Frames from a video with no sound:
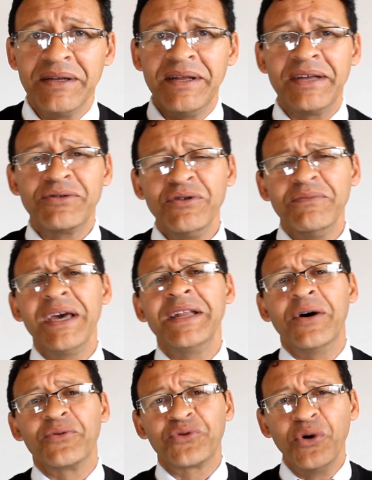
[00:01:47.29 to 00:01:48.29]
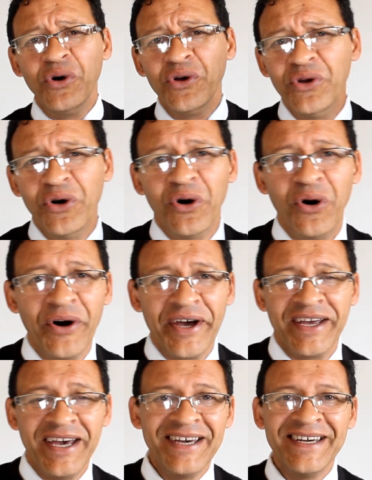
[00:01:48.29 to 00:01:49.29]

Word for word: Né? Tudo bem não, tudo ruim.